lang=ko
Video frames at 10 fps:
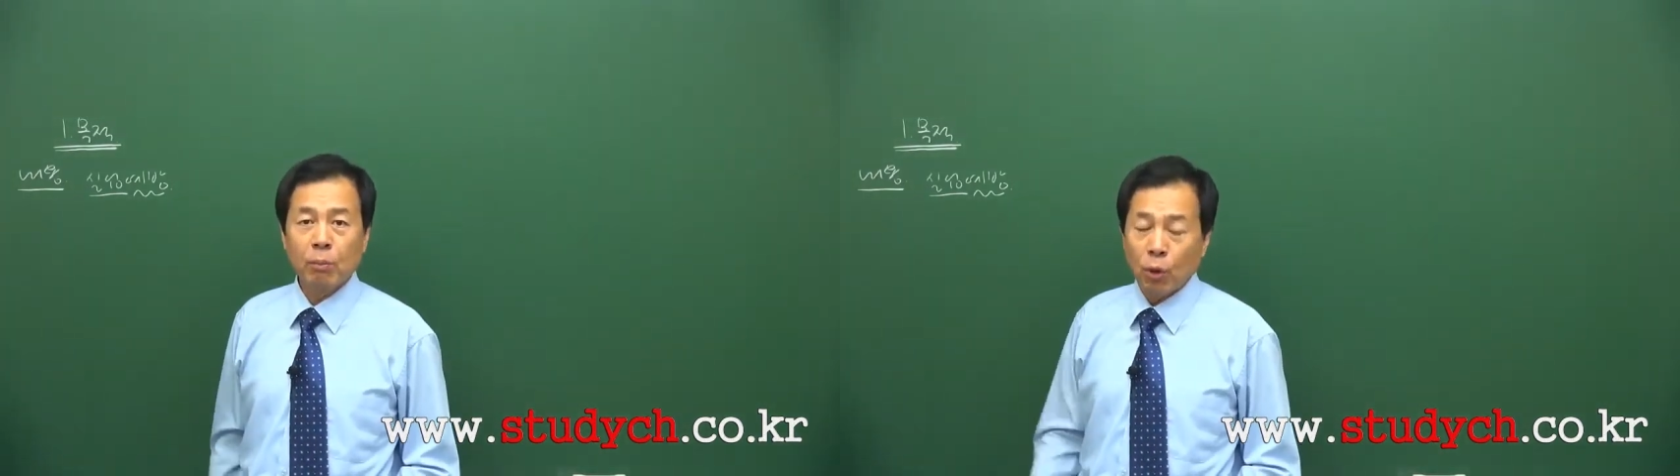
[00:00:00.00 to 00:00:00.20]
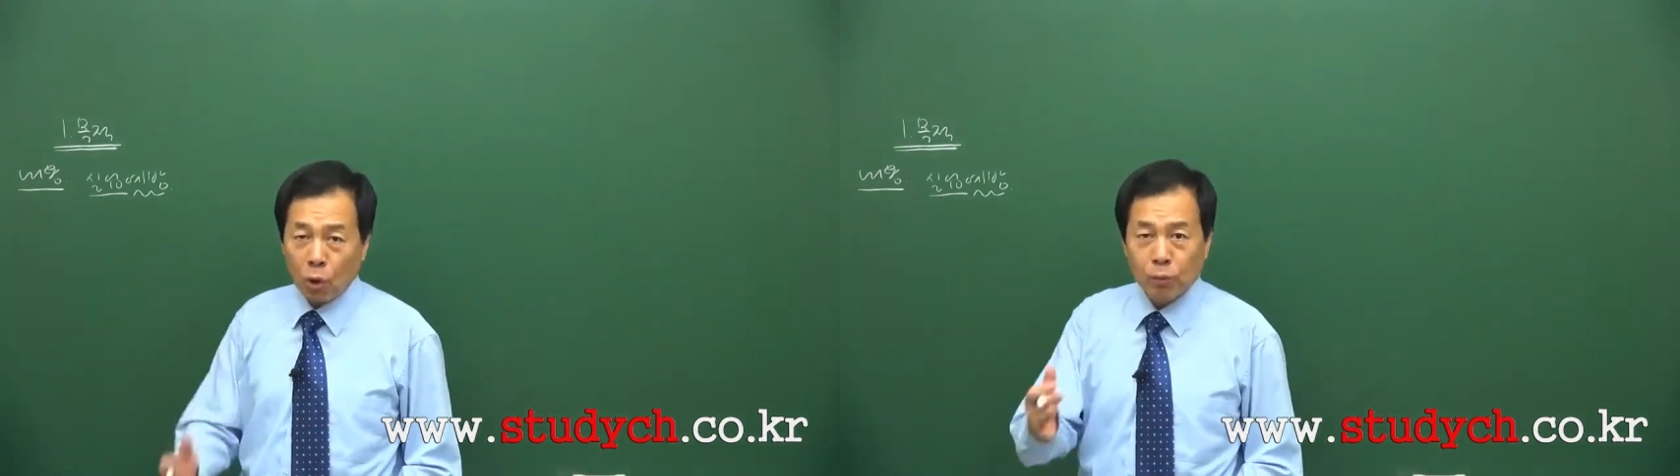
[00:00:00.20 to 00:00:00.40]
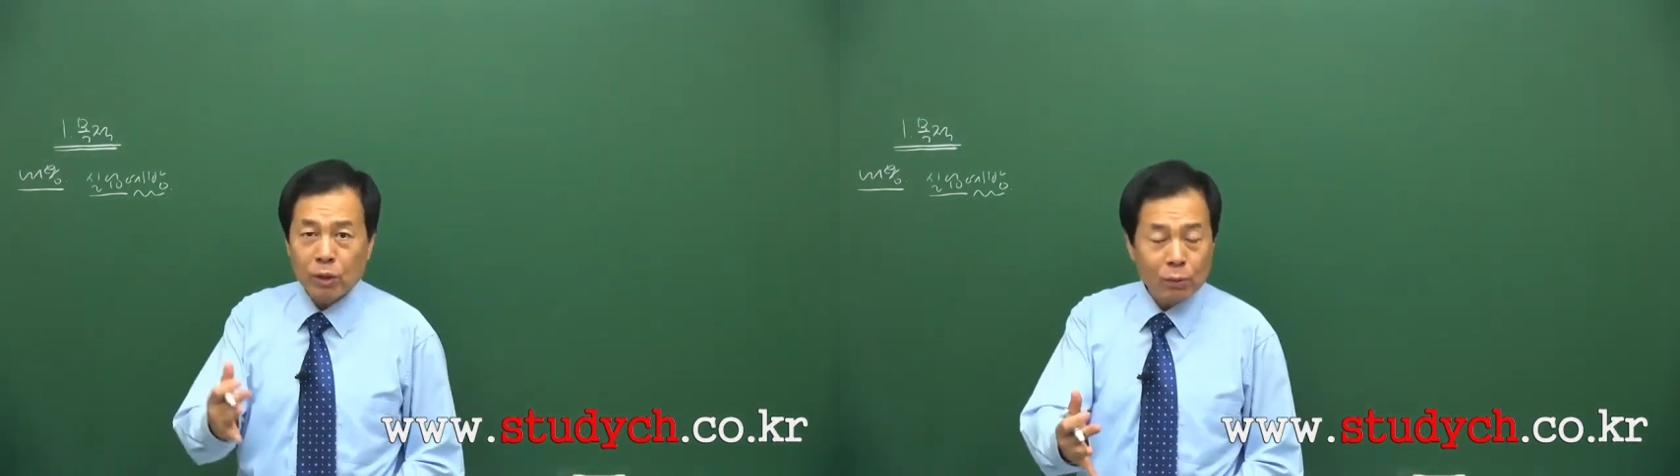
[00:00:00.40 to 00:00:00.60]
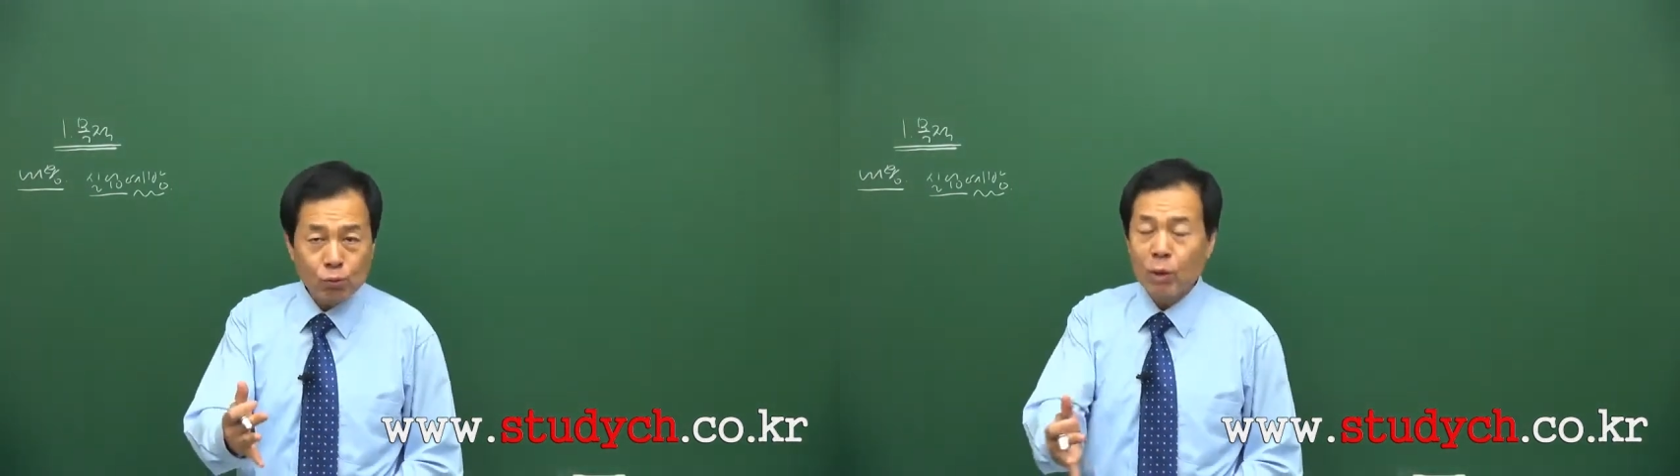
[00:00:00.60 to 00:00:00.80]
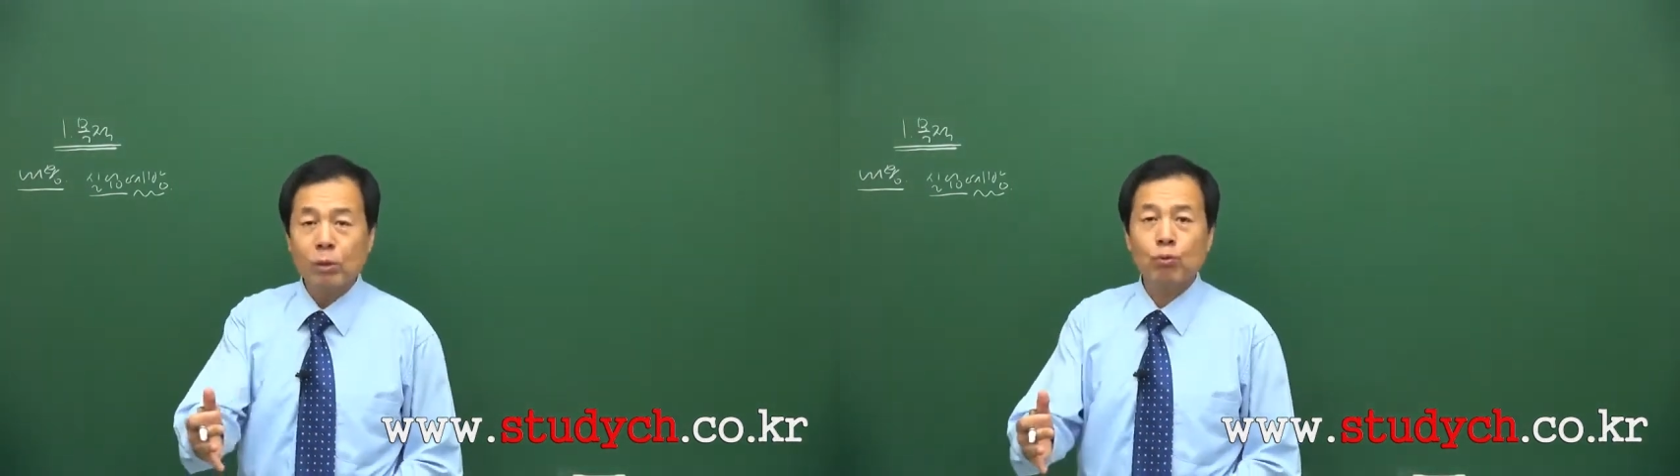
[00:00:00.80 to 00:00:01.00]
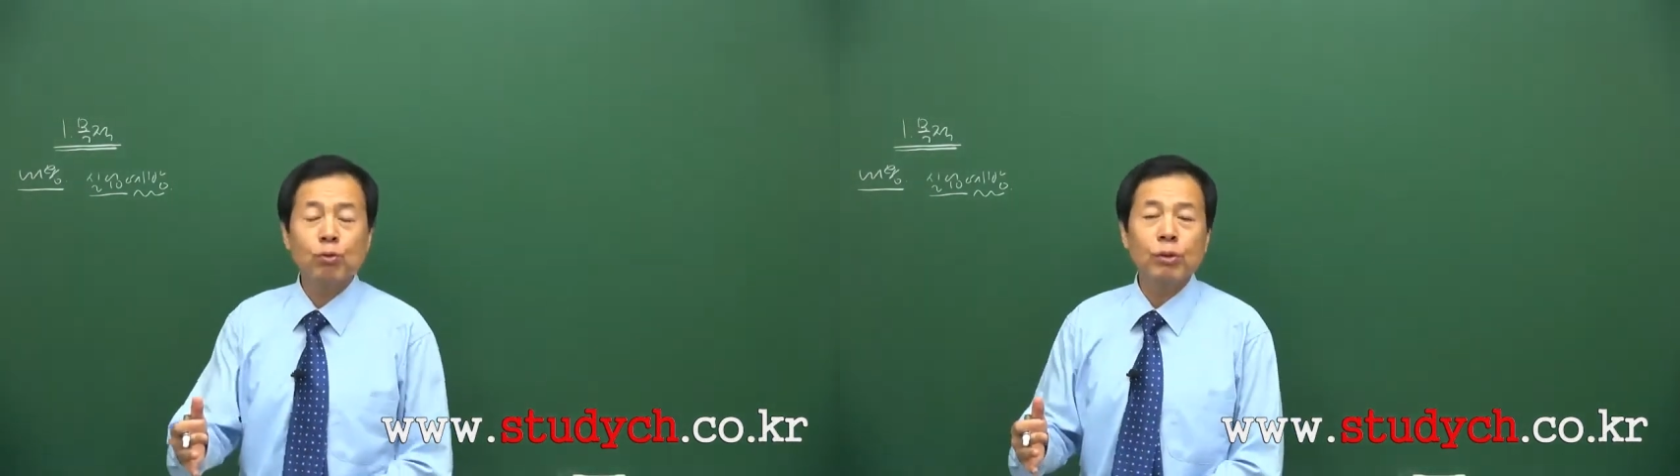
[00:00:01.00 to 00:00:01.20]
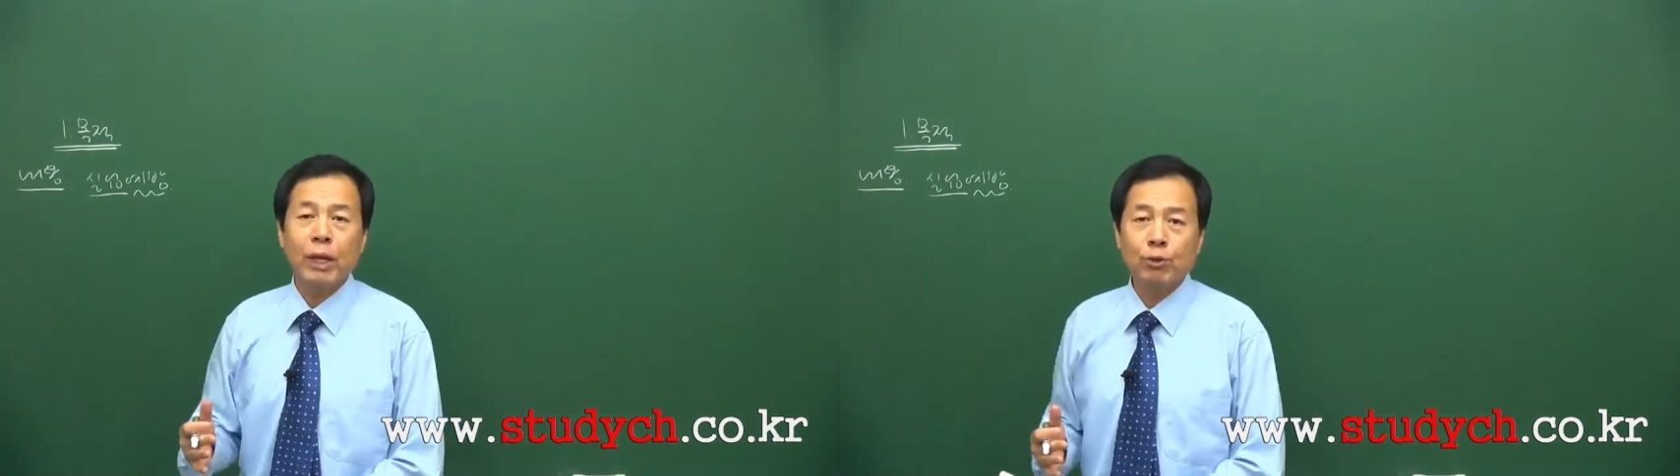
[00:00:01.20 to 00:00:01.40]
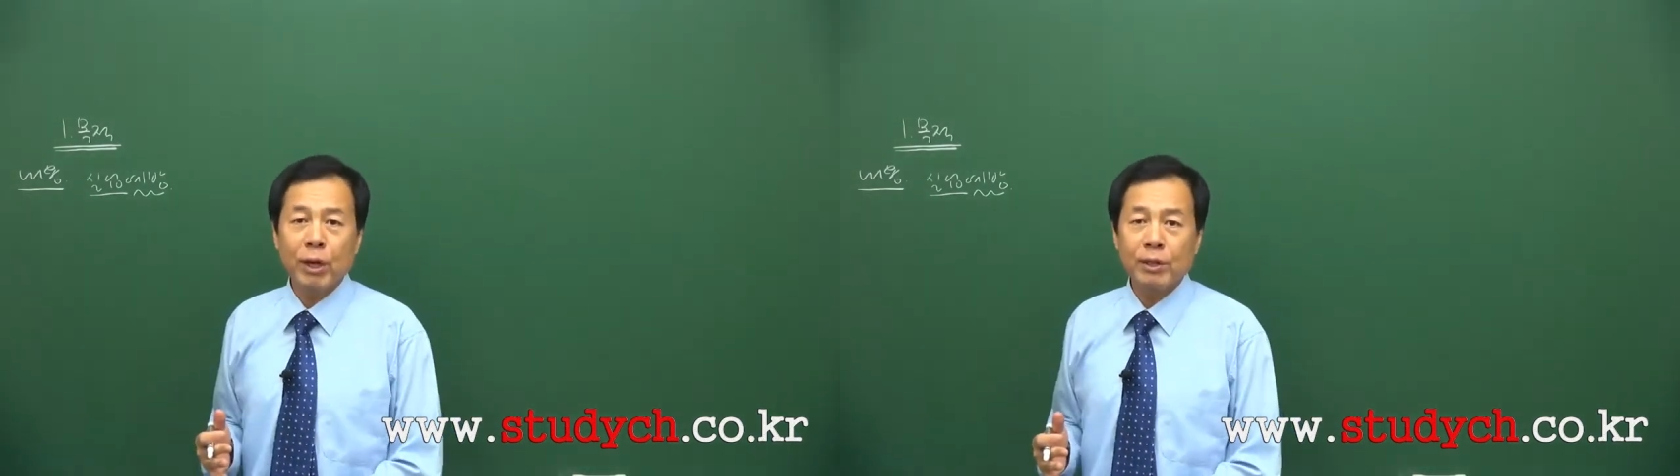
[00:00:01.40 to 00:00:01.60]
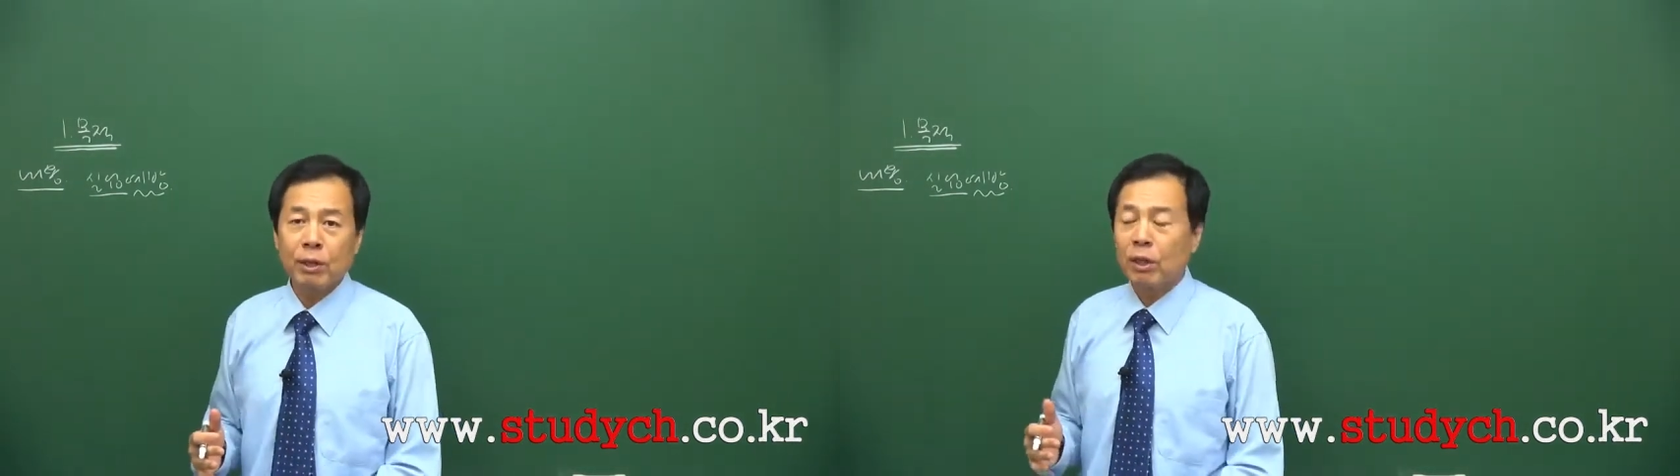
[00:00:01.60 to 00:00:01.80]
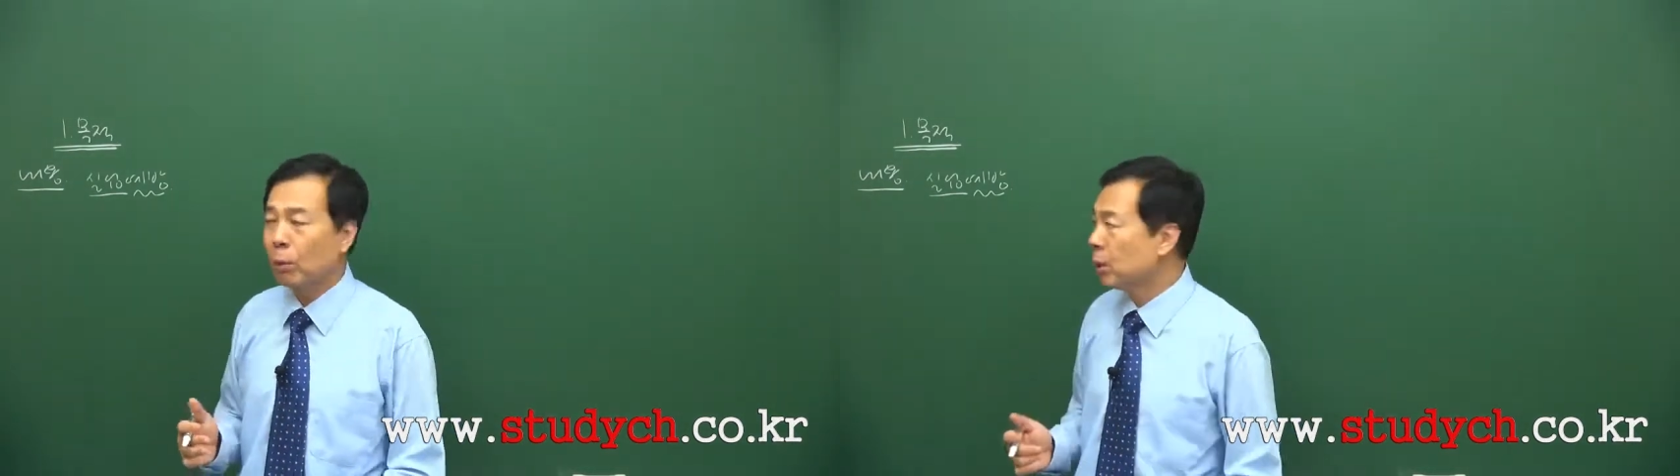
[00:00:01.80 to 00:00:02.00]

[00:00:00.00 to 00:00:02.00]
뭐 여러분이라든 누가 누구든 될 수가 있어요. 그러다